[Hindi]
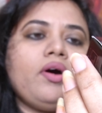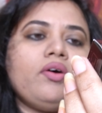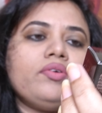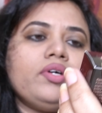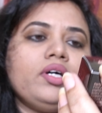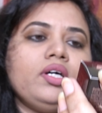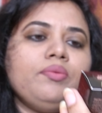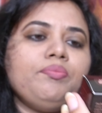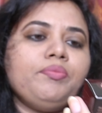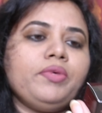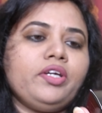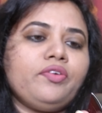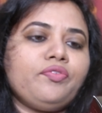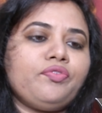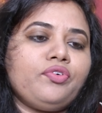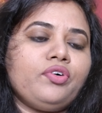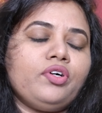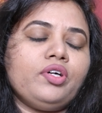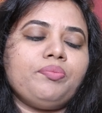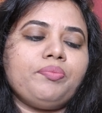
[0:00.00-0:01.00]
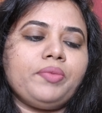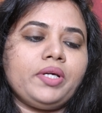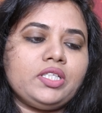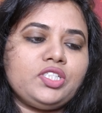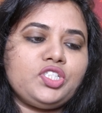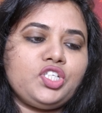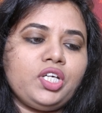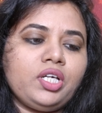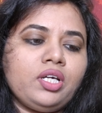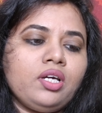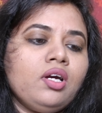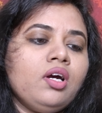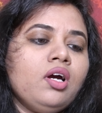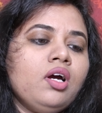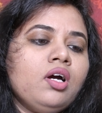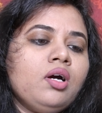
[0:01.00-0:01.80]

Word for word: पाउडर मेड फॉर मैजिक